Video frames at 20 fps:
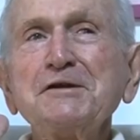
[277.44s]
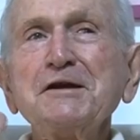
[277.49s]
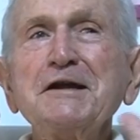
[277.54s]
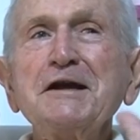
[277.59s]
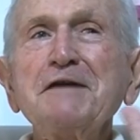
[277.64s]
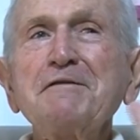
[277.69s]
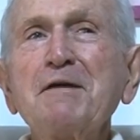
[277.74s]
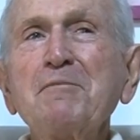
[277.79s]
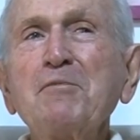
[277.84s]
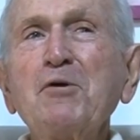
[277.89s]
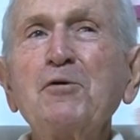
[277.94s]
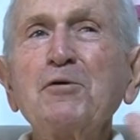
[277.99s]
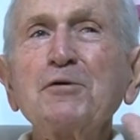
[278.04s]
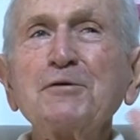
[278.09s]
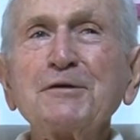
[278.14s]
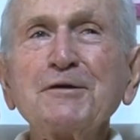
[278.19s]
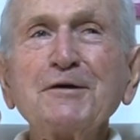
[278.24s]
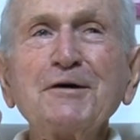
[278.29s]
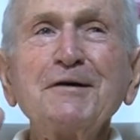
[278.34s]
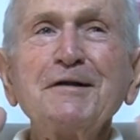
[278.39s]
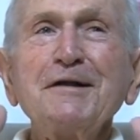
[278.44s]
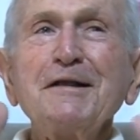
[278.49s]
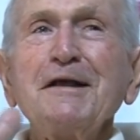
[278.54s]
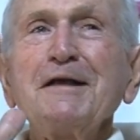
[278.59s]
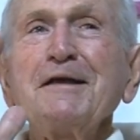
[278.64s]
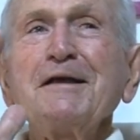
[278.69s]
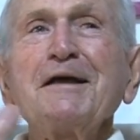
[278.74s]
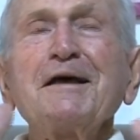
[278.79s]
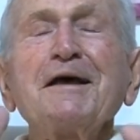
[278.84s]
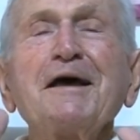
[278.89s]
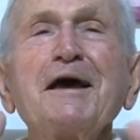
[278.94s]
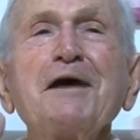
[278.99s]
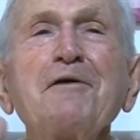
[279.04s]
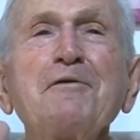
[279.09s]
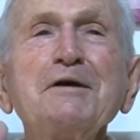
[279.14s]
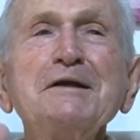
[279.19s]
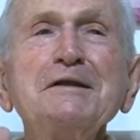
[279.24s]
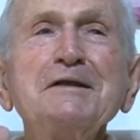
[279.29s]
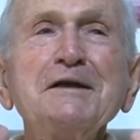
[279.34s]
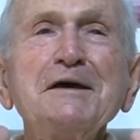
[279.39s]
teneva molto e
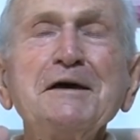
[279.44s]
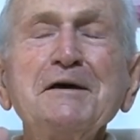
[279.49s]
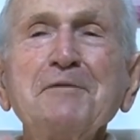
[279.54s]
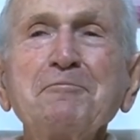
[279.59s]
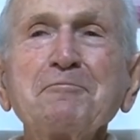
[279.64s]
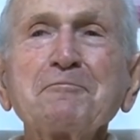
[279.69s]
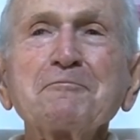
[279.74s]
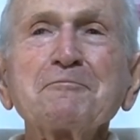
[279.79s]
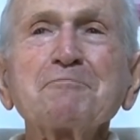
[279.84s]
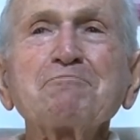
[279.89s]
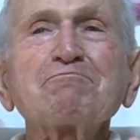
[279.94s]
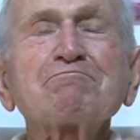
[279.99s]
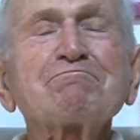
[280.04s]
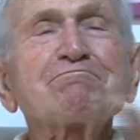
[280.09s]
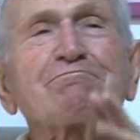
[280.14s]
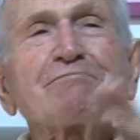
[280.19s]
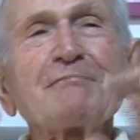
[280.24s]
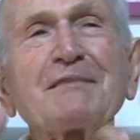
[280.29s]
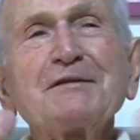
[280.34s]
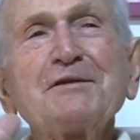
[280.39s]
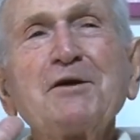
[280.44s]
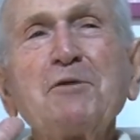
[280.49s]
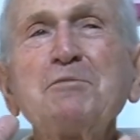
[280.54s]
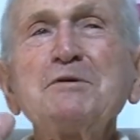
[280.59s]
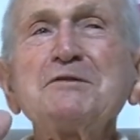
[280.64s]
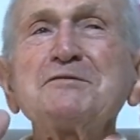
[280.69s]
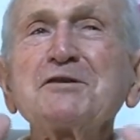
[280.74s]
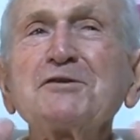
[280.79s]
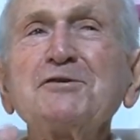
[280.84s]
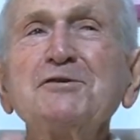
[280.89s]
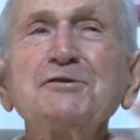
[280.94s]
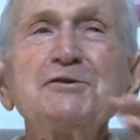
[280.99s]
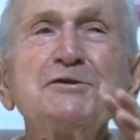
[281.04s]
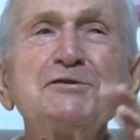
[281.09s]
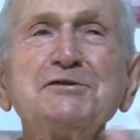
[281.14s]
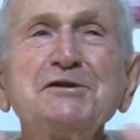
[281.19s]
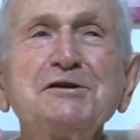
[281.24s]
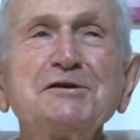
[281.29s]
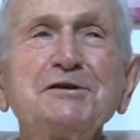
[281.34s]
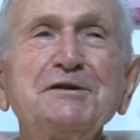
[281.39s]
quindi dopo il secondo
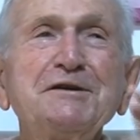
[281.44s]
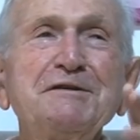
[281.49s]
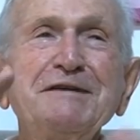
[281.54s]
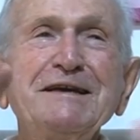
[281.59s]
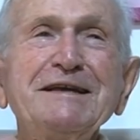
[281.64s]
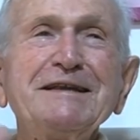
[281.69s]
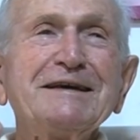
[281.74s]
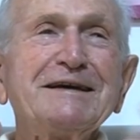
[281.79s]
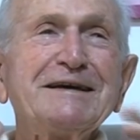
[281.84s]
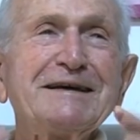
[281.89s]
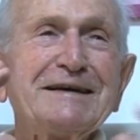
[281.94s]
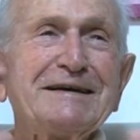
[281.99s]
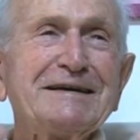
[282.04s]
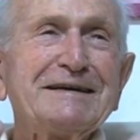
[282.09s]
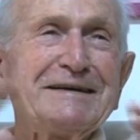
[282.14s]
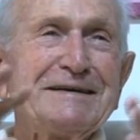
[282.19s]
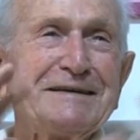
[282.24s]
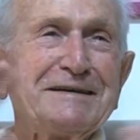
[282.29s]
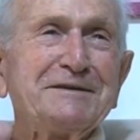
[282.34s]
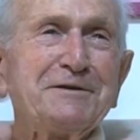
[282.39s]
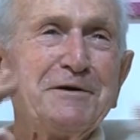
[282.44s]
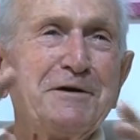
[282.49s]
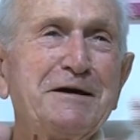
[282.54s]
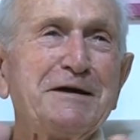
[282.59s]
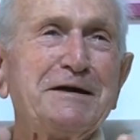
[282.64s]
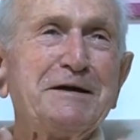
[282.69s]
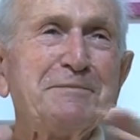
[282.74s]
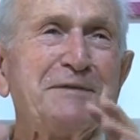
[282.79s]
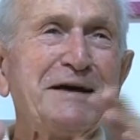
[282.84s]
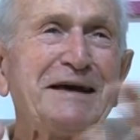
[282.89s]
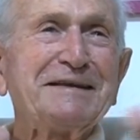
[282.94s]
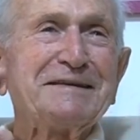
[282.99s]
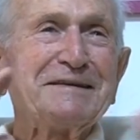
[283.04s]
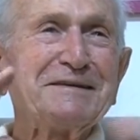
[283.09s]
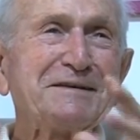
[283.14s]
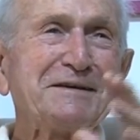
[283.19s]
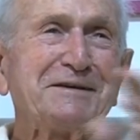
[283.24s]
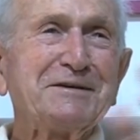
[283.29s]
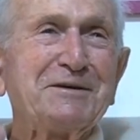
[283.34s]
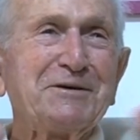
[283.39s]
giro di vite dovevi
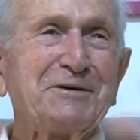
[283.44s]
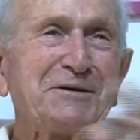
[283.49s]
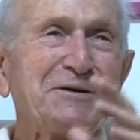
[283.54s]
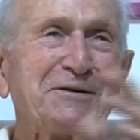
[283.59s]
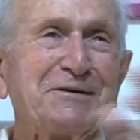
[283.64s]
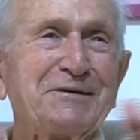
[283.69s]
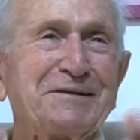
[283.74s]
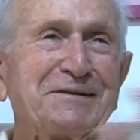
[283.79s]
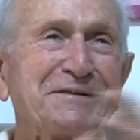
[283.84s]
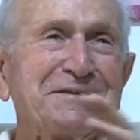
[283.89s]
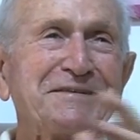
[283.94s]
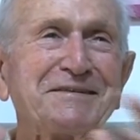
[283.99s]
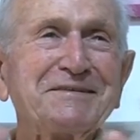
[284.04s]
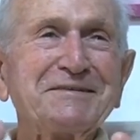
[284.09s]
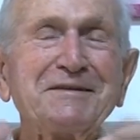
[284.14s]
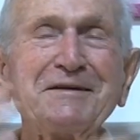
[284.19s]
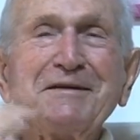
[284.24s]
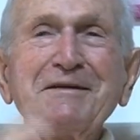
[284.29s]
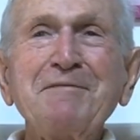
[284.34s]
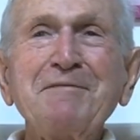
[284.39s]
rimettere, se no...